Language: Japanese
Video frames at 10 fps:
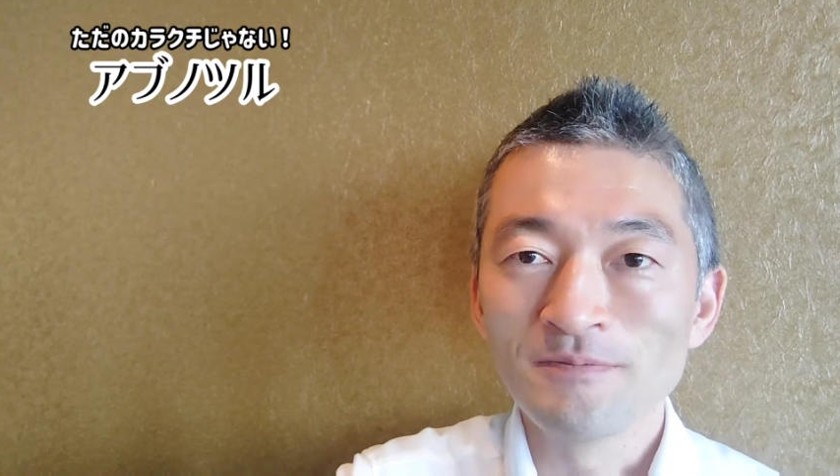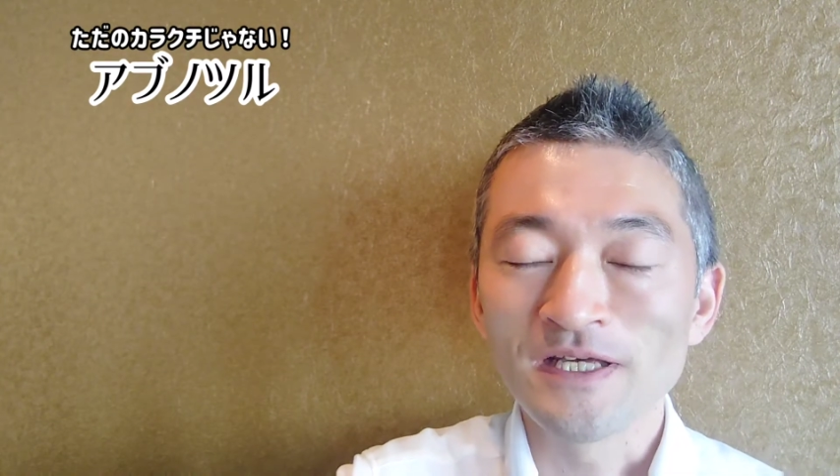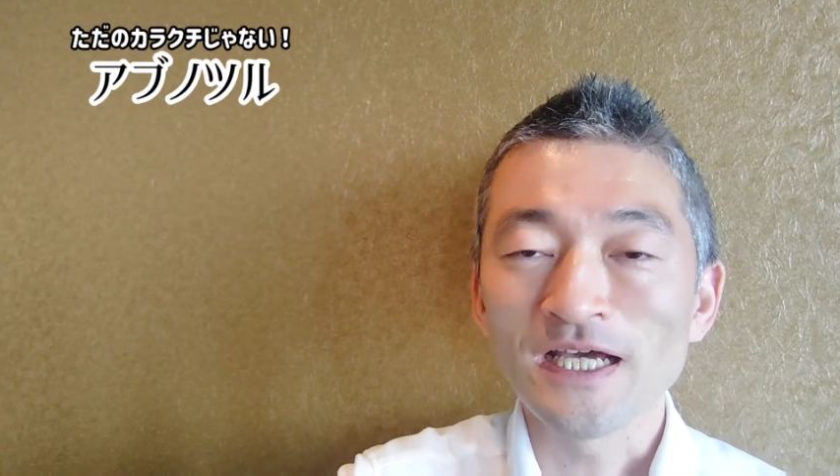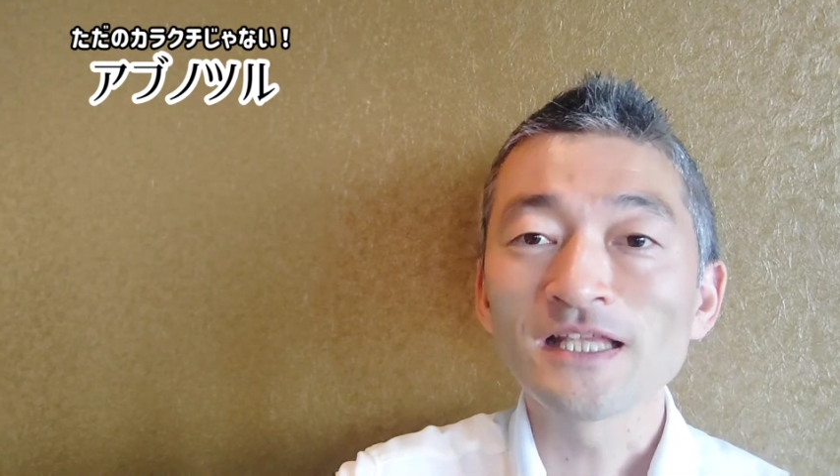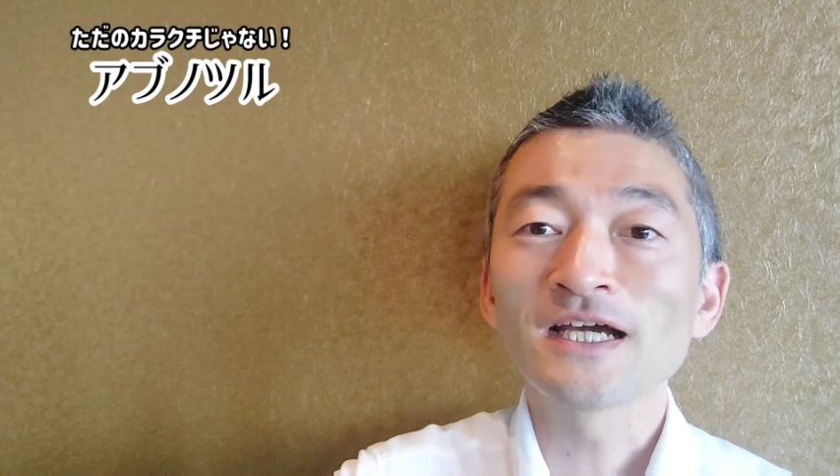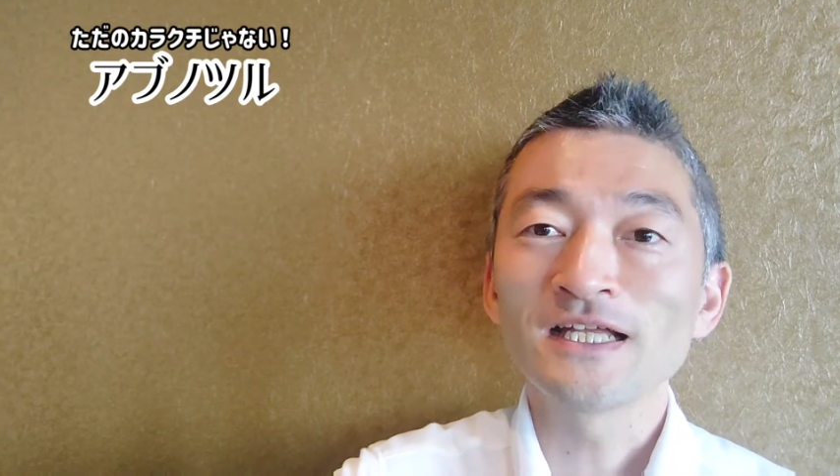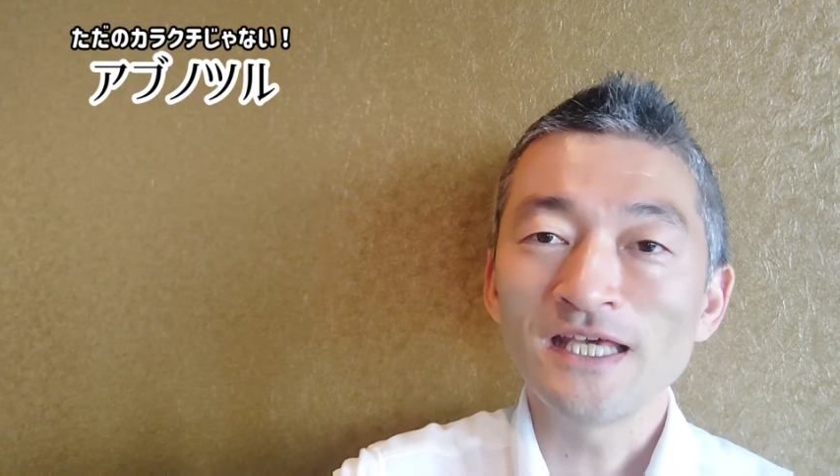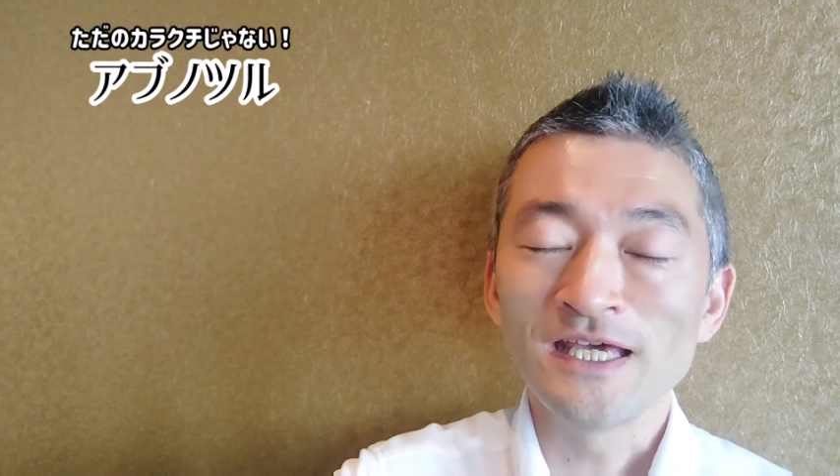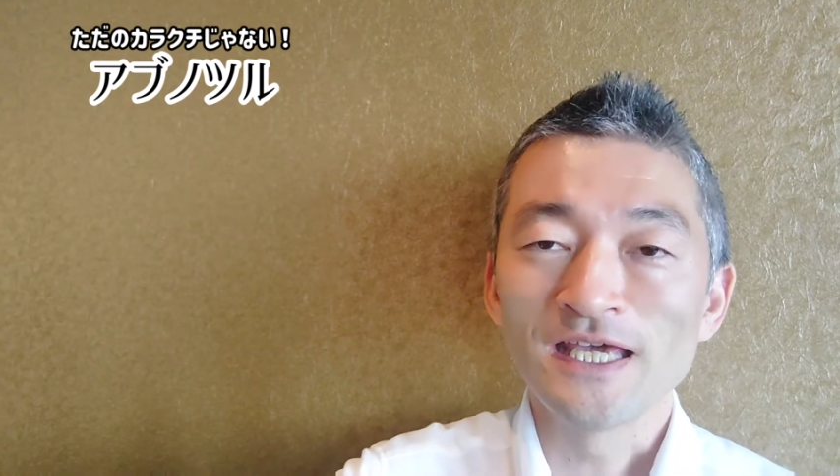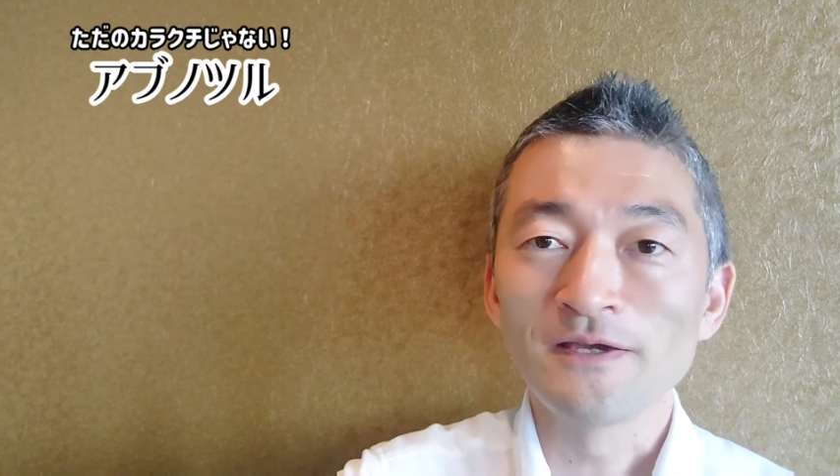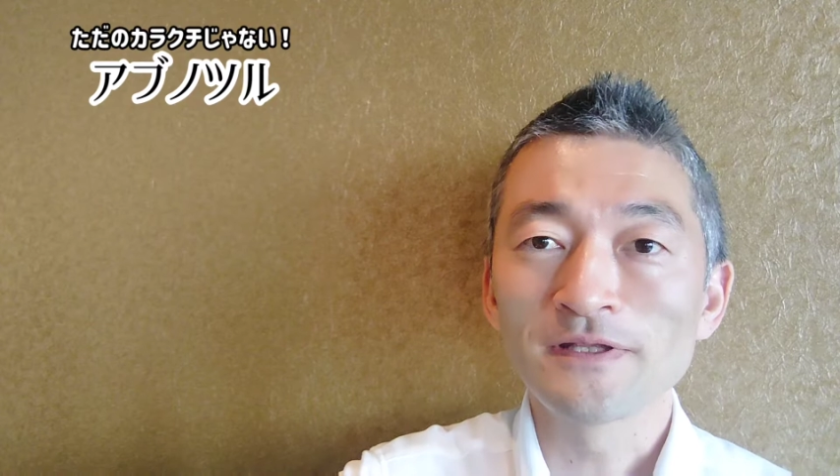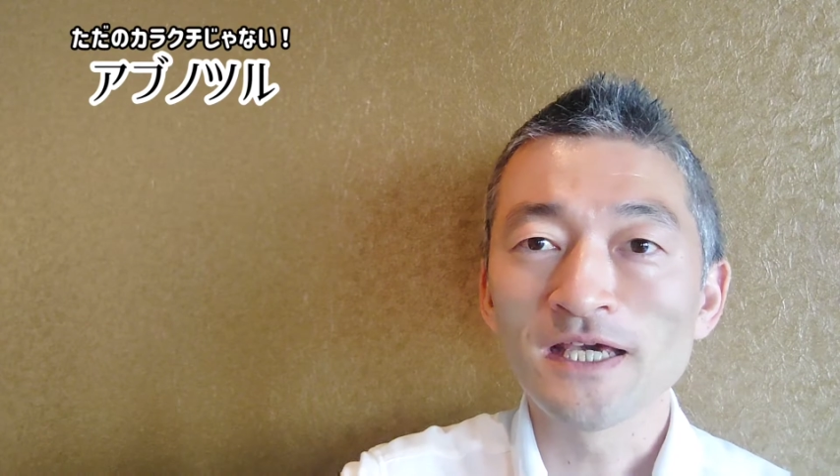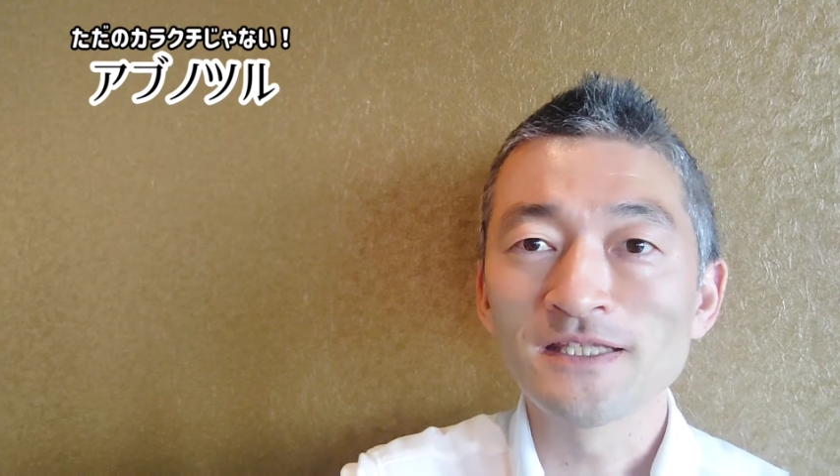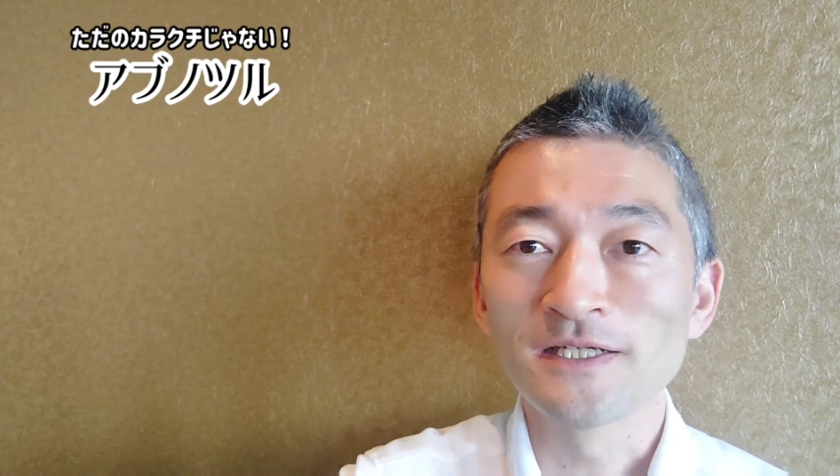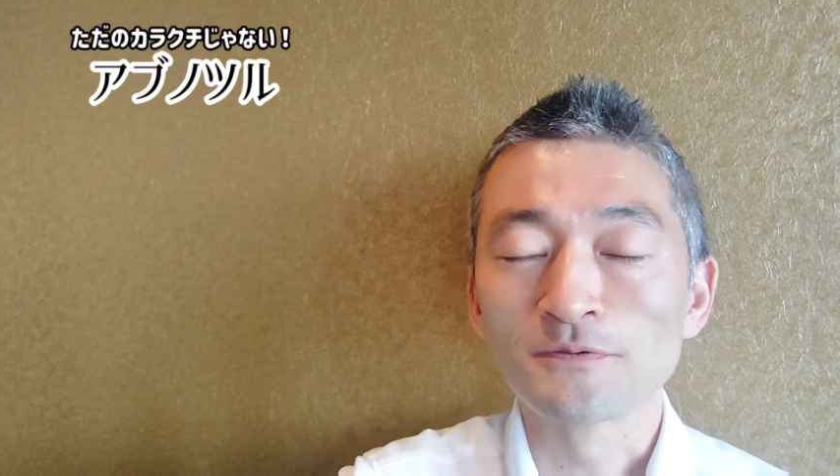まあ、なかなかね、えー、話
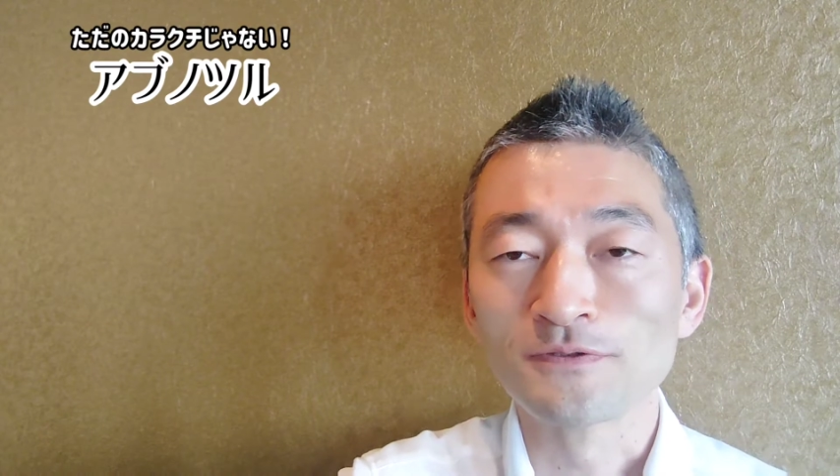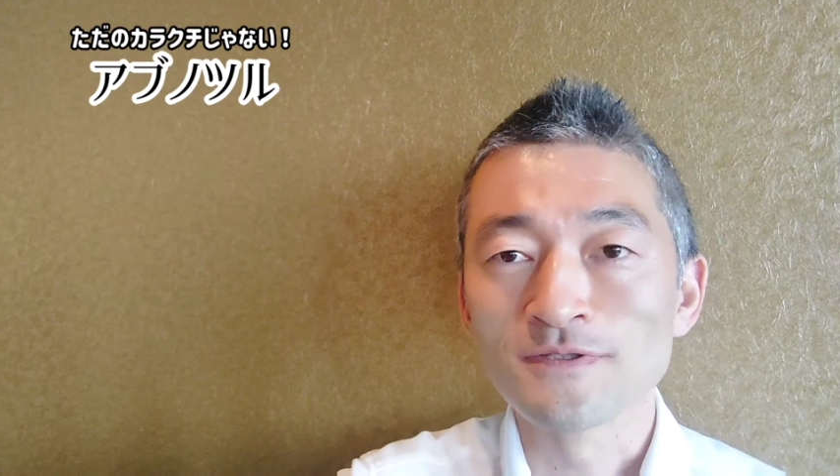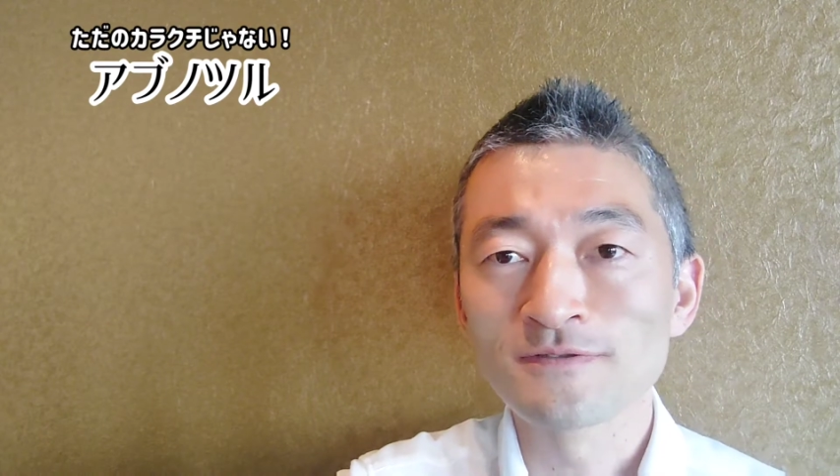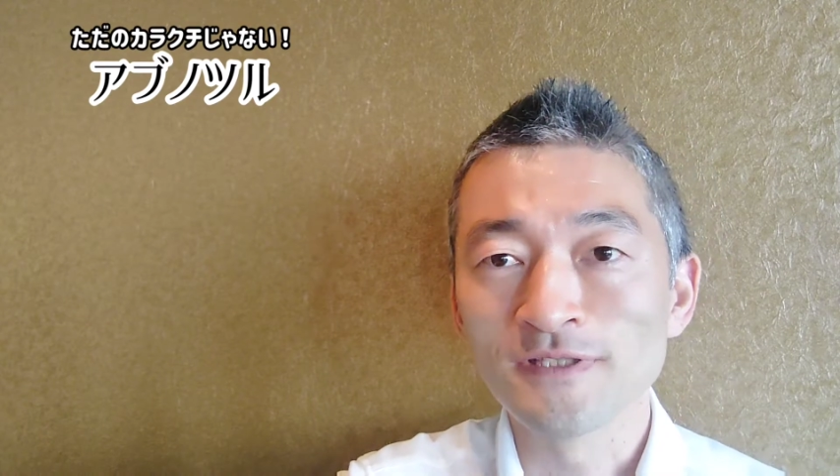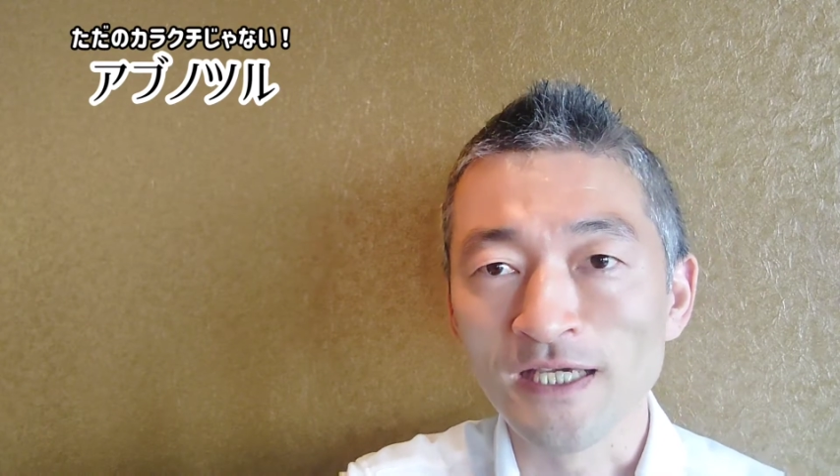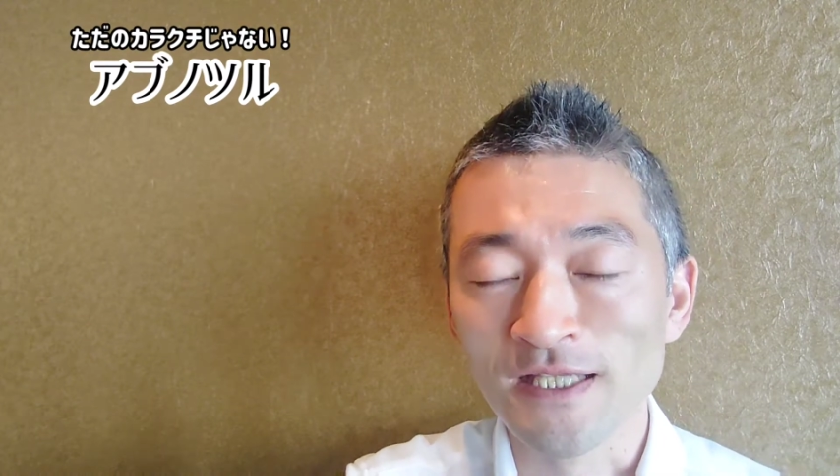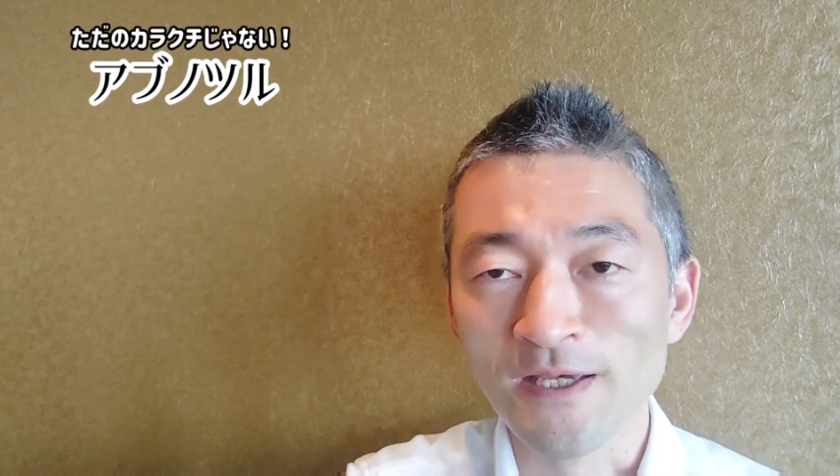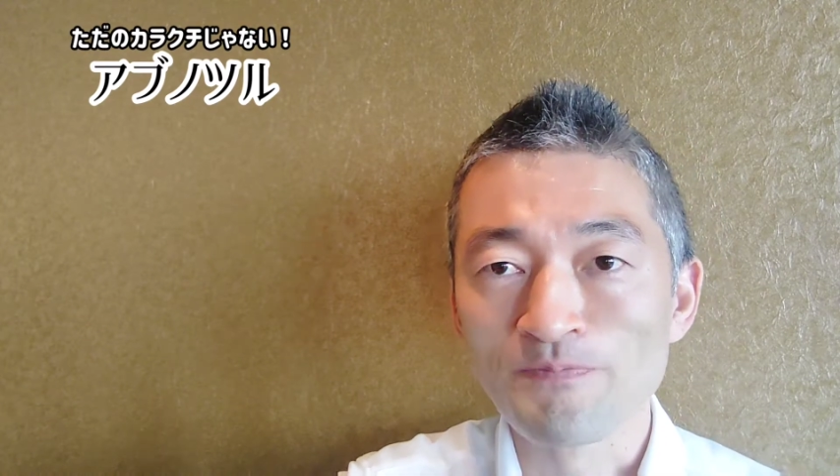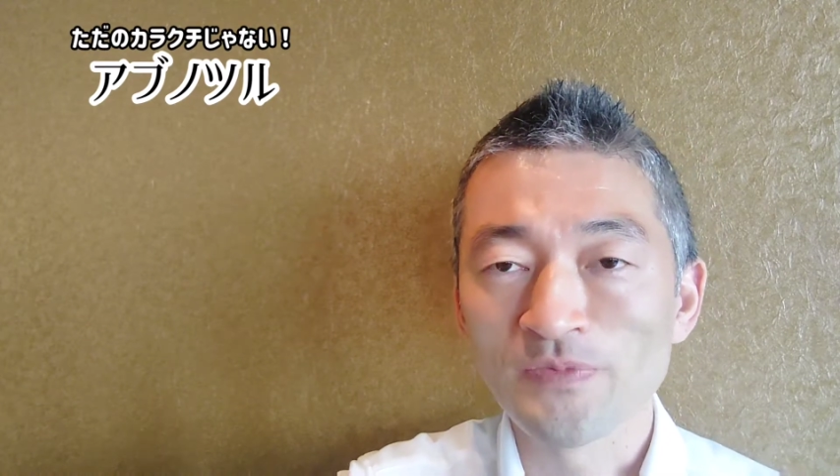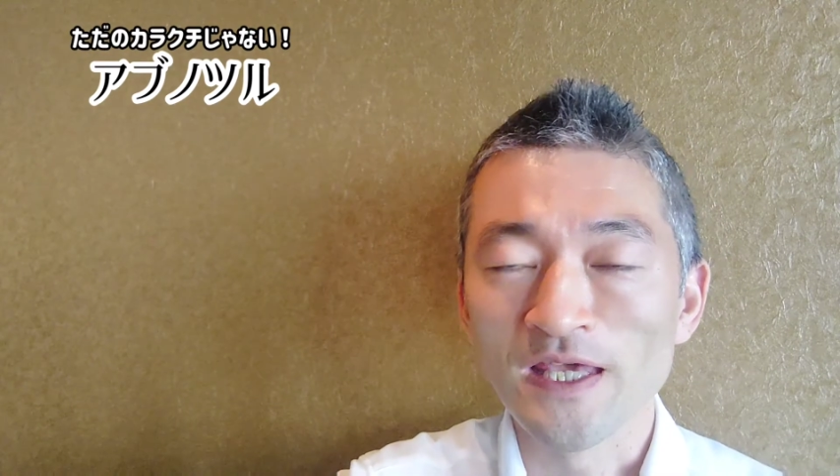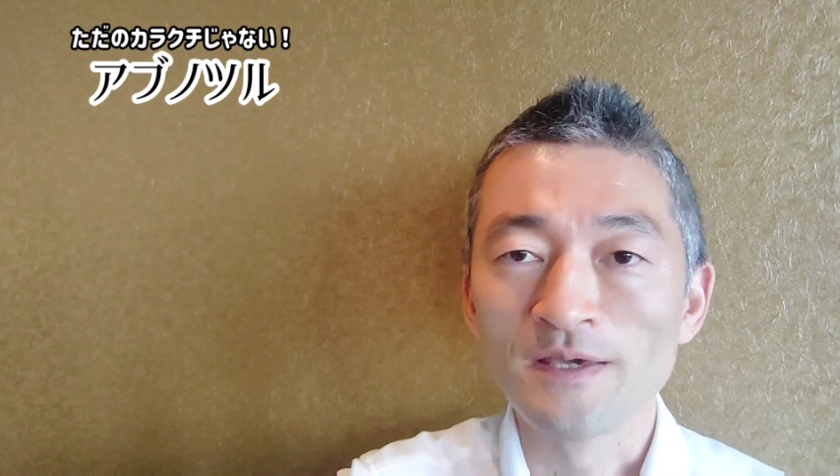題になること少ないね、